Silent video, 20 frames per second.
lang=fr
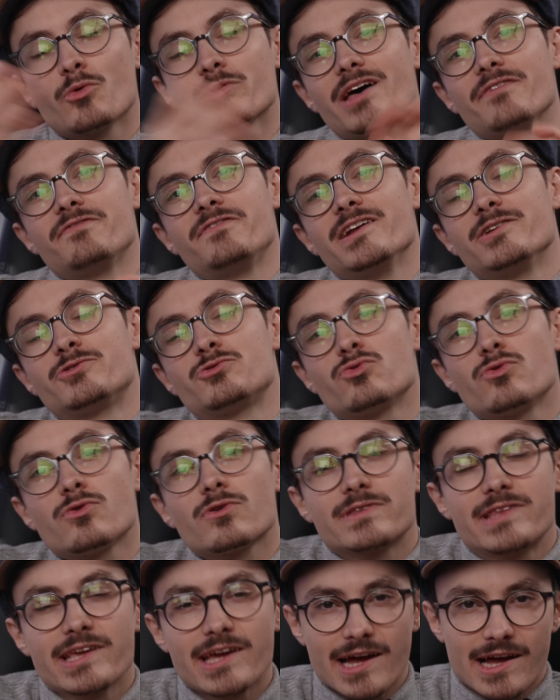on a fait le
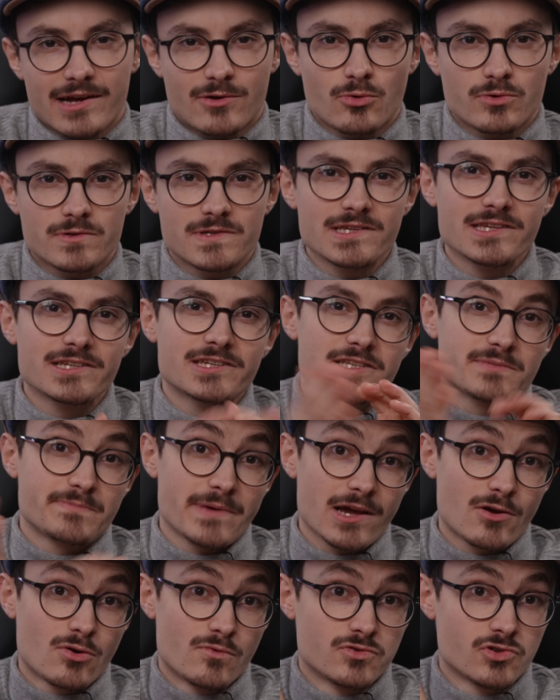tour des raccourcis,
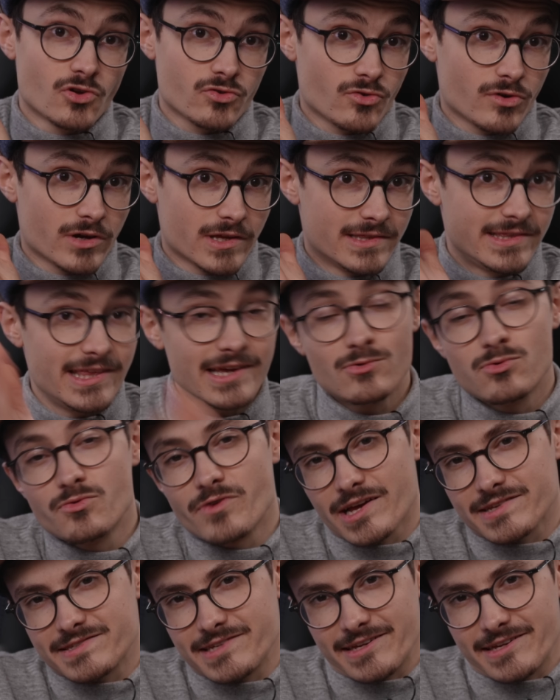j'espère que vous en aurez découvert